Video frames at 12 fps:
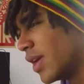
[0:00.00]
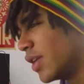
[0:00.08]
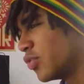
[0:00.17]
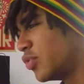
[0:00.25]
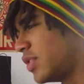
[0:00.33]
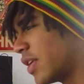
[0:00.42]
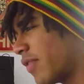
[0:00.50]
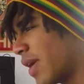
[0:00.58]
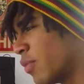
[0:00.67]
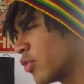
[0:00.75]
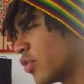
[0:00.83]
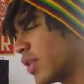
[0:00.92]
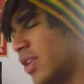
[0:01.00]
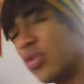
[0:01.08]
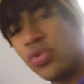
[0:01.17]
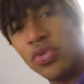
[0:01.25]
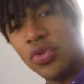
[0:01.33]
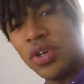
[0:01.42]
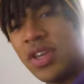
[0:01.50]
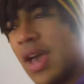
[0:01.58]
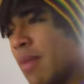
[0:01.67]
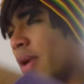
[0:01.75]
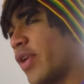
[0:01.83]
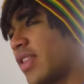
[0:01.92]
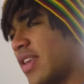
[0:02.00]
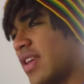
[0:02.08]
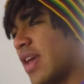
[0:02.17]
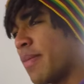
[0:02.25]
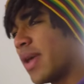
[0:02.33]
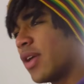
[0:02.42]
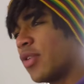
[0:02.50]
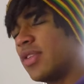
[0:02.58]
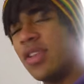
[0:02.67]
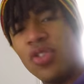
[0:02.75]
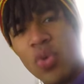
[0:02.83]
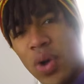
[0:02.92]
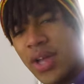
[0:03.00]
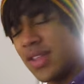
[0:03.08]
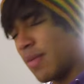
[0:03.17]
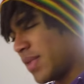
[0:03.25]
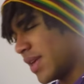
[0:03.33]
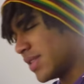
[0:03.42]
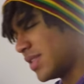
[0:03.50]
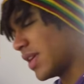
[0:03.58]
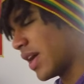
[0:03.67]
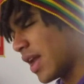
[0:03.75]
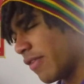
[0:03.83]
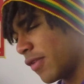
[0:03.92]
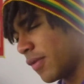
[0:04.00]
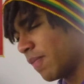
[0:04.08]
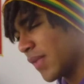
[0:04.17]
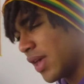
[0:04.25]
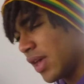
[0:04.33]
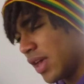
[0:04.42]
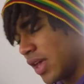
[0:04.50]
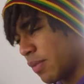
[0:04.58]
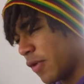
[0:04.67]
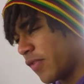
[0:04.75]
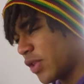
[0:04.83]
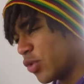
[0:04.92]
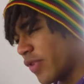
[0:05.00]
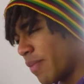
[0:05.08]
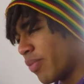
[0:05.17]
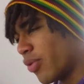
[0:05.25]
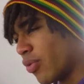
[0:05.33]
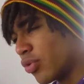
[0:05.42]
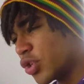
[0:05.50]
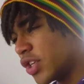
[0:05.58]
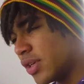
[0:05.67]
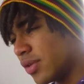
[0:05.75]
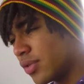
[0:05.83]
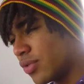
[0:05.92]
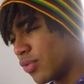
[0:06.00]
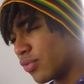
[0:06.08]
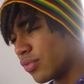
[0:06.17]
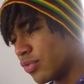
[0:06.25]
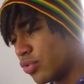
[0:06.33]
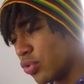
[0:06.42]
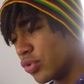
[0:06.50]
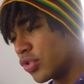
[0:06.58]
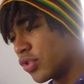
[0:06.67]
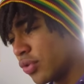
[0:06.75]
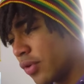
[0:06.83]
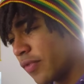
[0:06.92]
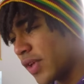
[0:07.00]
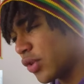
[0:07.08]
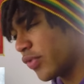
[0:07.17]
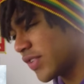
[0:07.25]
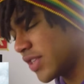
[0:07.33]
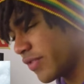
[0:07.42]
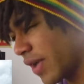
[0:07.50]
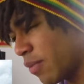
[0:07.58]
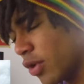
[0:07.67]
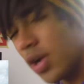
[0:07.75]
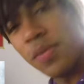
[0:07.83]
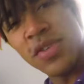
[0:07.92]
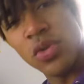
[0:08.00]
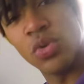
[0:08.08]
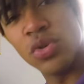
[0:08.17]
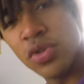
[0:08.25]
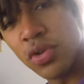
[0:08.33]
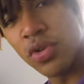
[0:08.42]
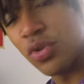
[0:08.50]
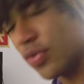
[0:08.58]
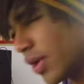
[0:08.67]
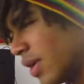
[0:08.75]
Tu tires vraiment sur le guidon, tu te cabres, t'es cabré, que t'es droit, que t'as bien tiré l'avant. Et ben en fait tu vas prolonger ton, ton saut en fait, tu vois, c'est vraiment comme si tu sautes, tu vois.